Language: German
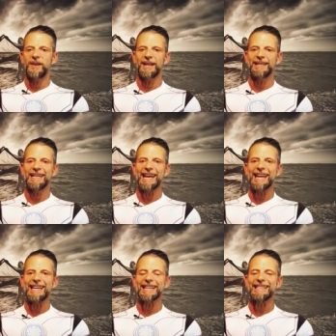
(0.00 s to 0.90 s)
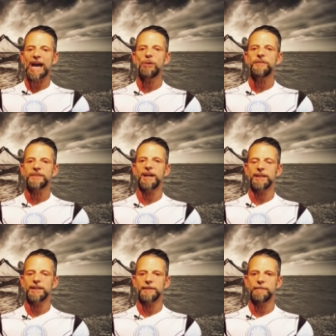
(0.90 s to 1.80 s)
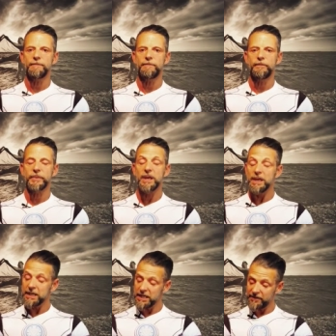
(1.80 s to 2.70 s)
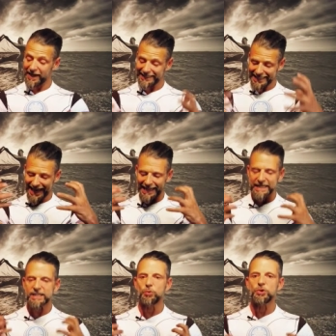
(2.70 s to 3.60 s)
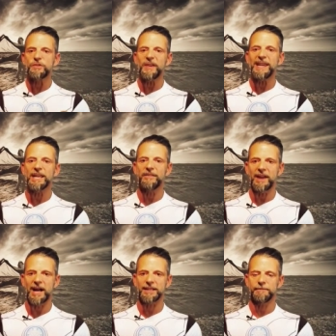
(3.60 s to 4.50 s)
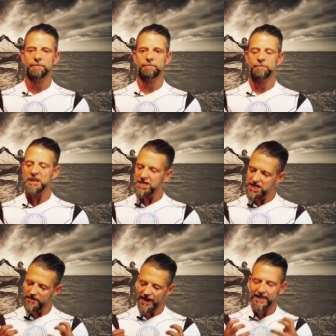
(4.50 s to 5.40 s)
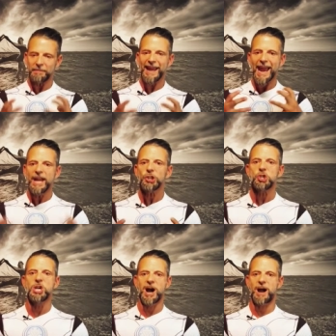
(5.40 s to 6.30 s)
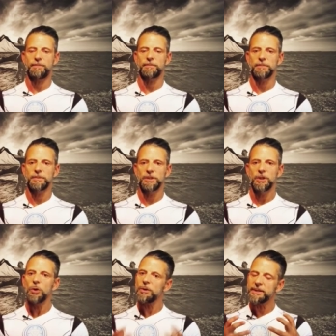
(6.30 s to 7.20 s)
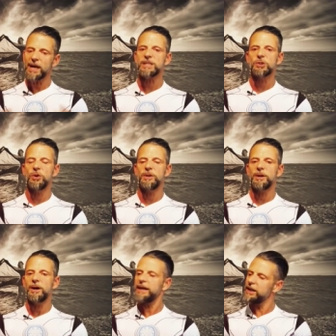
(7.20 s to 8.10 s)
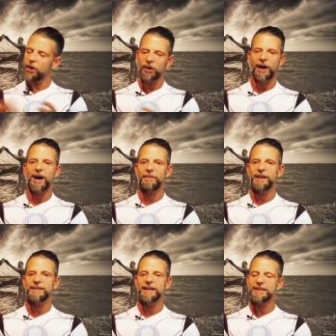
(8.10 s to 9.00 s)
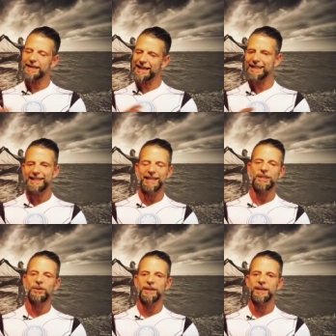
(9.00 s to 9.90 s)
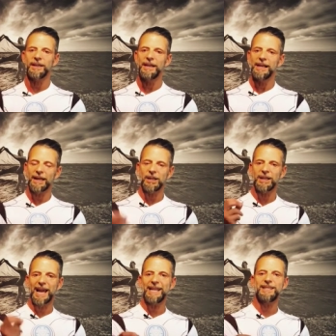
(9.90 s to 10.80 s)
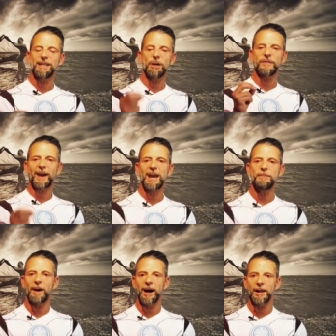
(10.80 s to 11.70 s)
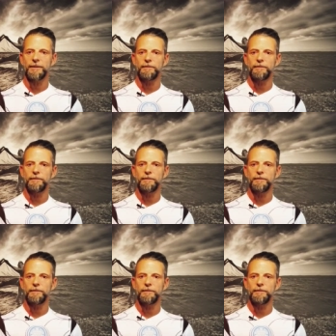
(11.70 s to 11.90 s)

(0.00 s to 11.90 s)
werdet ihr Energie auftanken. Ihr werdet leistungsfähiger werden. Ihr werdet mehr Energy haben. Und das könnt ihr in eure Arbeit setzen, da garantiere ich euch. Dann leistet ihr auf einmal